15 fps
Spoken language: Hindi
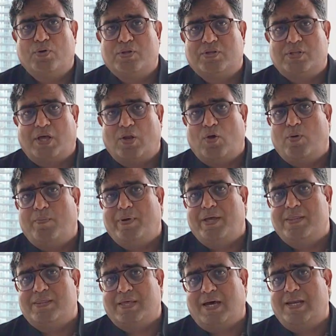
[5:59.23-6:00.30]
उन दलों
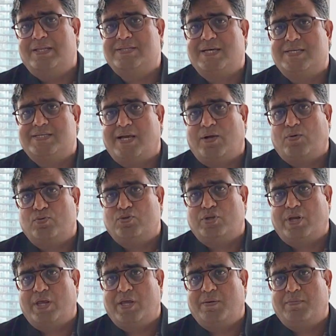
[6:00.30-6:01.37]
में दल जैसा कुछ
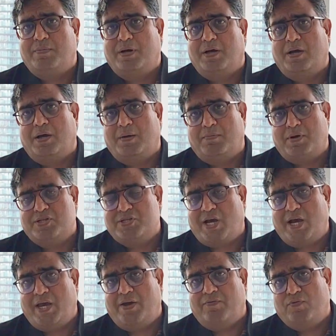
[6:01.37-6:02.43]
नहीं
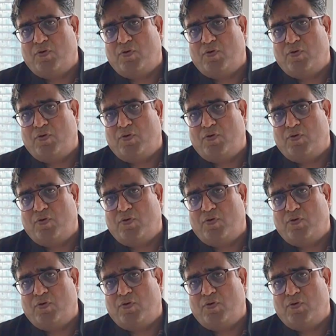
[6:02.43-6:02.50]
बचा है